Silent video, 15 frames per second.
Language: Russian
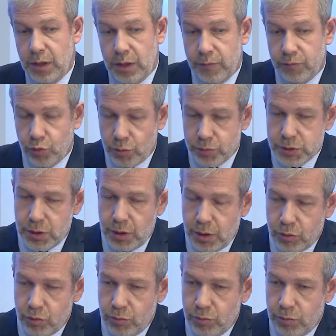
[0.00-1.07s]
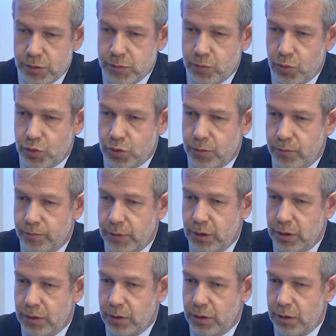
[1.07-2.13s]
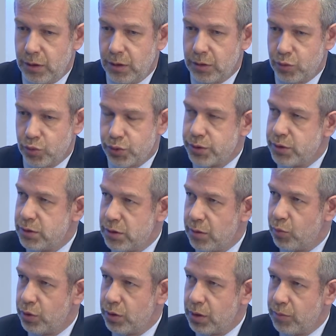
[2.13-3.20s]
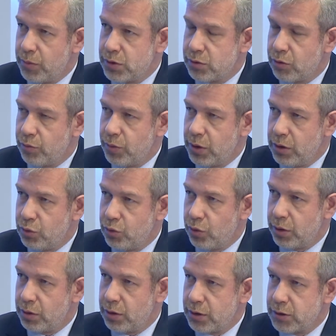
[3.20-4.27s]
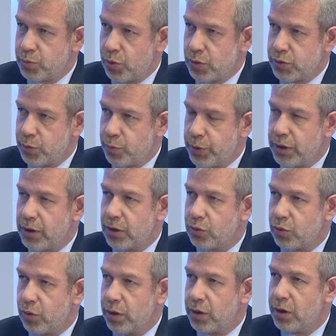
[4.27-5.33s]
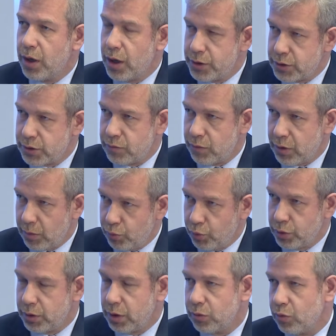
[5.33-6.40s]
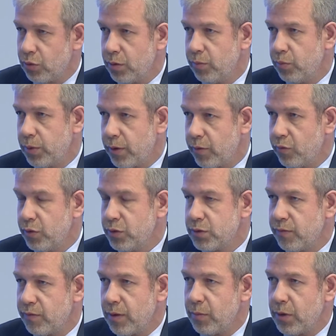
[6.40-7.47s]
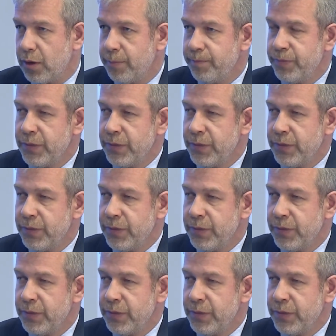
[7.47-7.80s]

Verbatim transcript: И угу. в том числе, я думаю, мы сможем эту же систему динамического мониторинга использовать при контроле качества работ, которые угу. проводятся в рамках